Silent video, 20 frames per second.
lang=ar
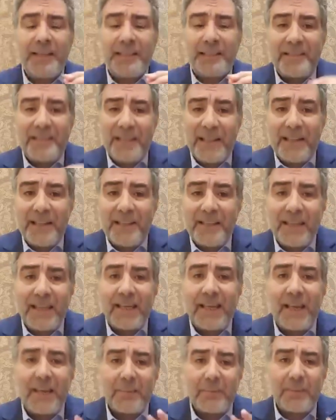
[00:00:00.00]
زيت
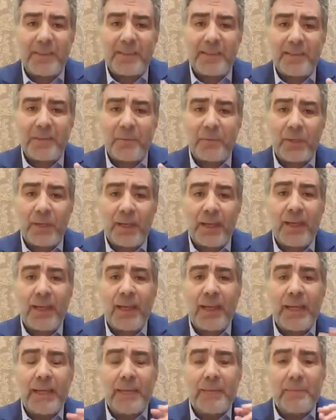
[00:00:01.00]
الحبة السوداء
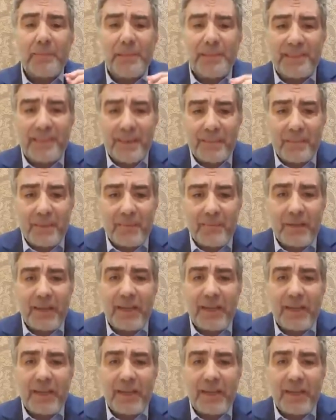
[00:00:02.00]
بسبب